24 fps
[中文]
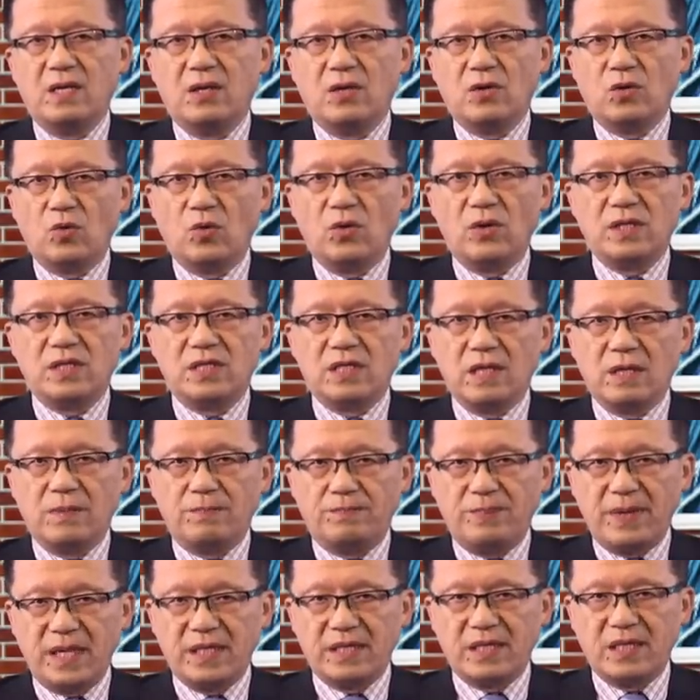或者
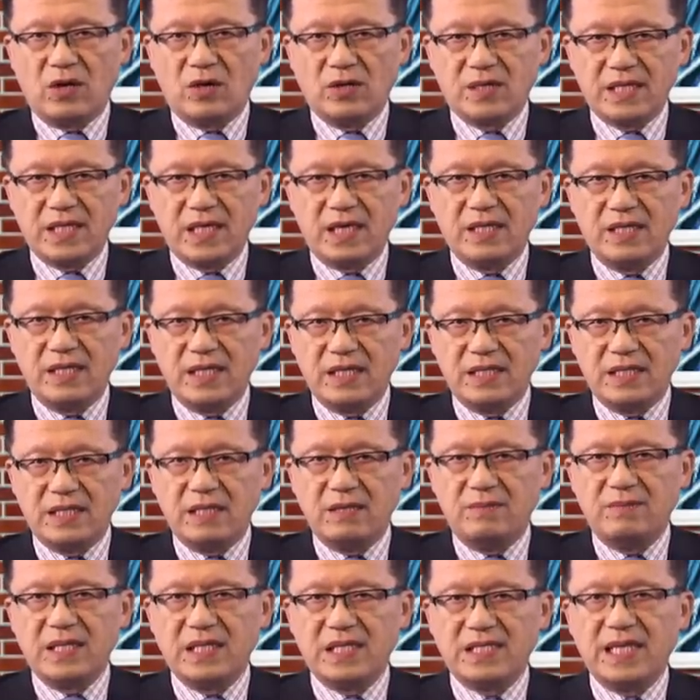被盗商业
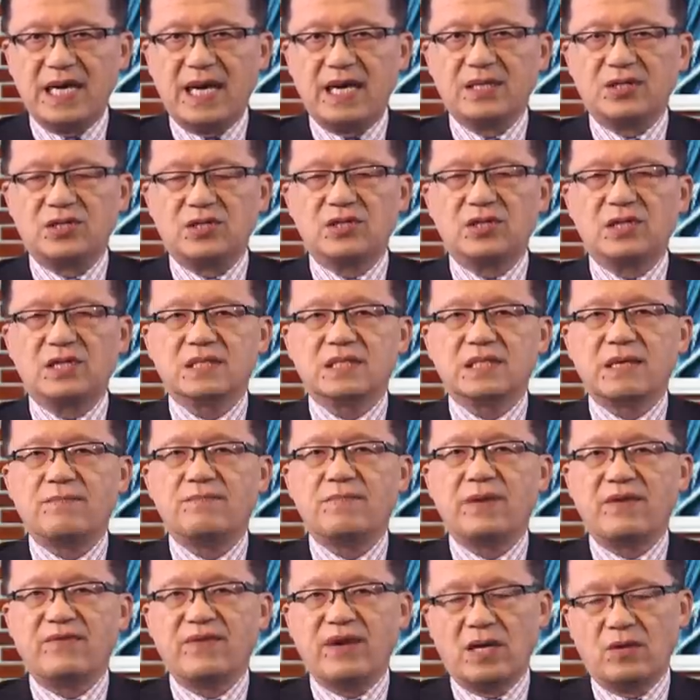机密价值的三
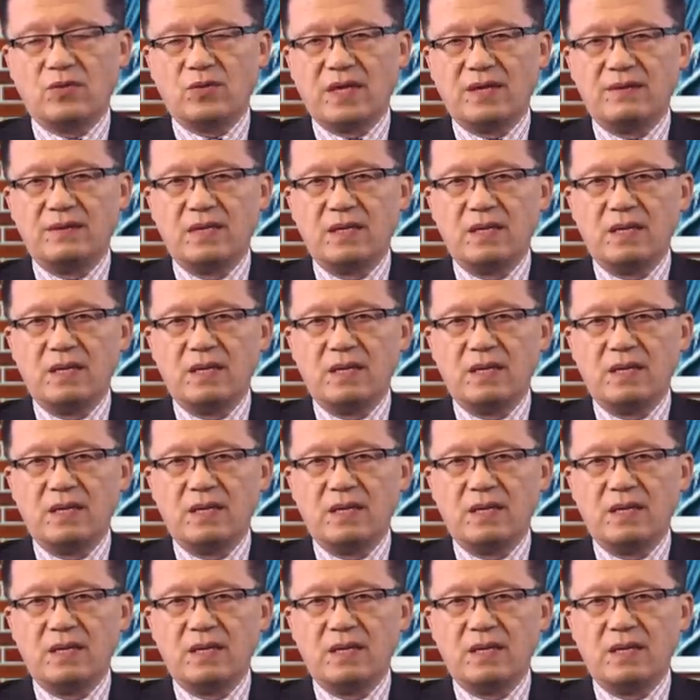倍罚款。